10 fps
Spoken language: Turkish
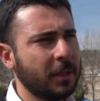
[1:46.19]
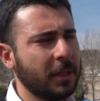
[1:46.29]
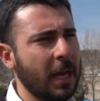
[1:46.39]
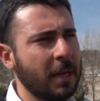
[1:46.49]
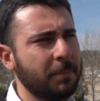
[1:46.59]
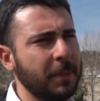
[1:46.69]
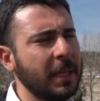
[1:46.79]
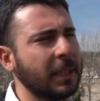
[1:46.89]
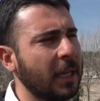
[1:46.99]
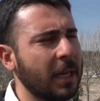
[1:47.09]
Yani
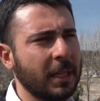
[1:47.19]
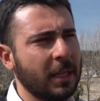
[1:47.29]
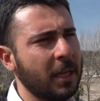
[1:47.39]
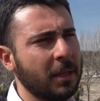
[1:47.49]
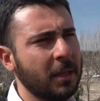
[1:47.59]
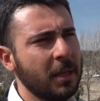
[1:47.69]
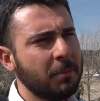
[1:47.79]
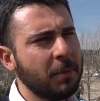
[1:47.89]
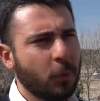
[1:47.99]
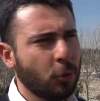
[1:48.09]
bir tane dahi
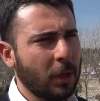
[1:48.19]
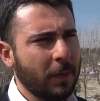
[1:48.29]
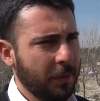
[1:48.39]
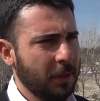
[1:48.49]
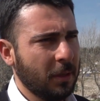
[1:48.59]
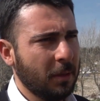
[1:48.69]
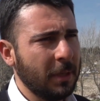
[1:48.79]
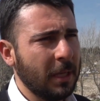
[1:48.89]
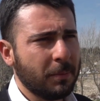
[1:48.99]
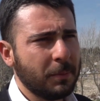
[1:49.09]
bir fotoğrafını
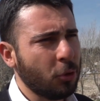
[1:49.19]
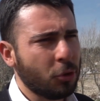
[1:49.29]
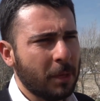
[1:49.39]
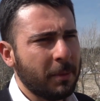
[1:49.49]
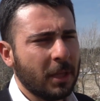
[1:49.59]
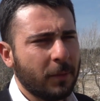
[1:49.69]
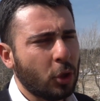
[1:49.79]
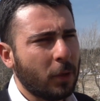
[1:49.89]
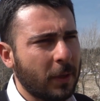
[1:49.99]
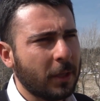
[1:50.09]
bile bir sosyal medyada
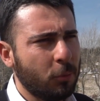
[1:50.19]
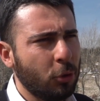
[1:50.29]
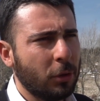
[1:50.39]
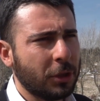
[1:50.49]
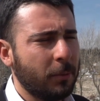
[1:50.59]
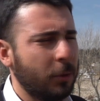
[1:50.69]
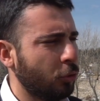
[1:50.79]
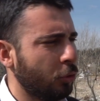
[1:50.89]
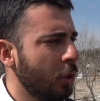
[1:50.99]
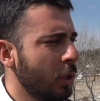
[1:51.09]
fotoğraf varsa buna
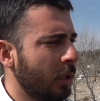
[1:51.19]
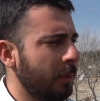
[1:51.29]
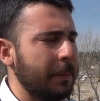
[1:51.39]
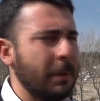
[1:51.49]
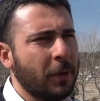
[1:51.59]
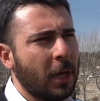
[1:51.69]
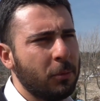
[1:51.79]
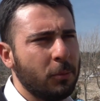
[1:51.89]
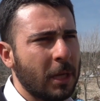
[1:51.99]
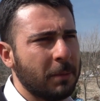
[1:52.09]
ulaşabiliyorsun. Ne bileyim evde
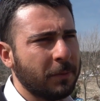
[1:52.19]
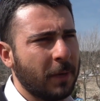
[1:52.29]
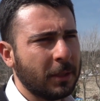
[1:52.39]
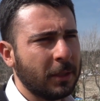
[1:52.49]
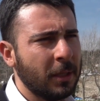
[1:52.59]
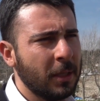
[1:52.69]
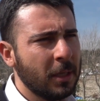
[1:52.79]
albümlerimiz vardı.